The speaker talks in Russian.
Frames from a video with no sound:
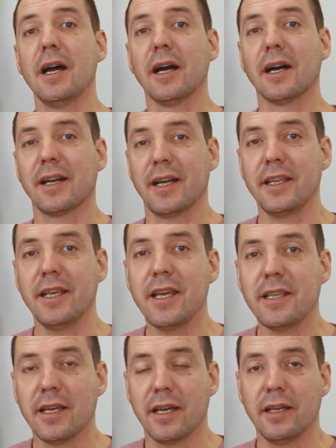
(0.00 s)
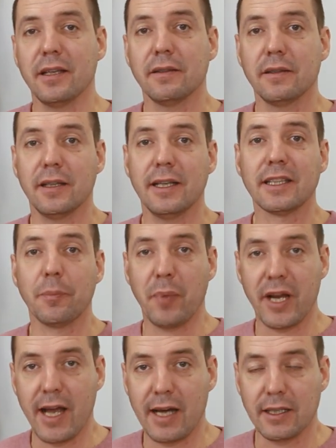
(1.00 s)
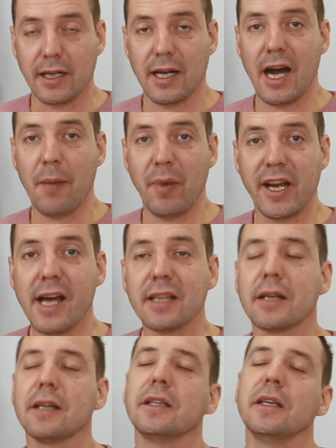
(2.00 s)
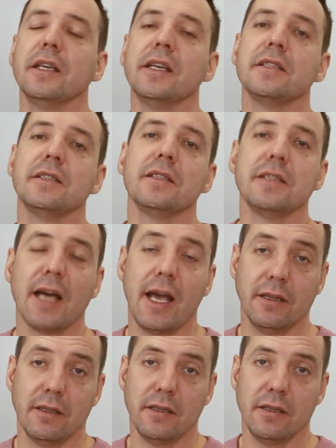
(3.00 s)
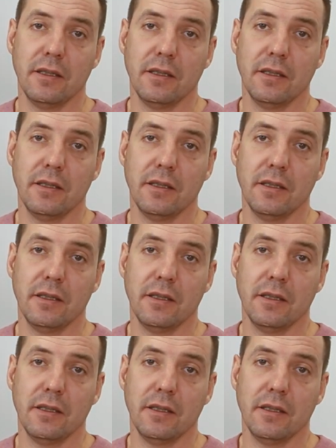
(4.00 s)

хранение это порядок, а порядок это и есть дизайн.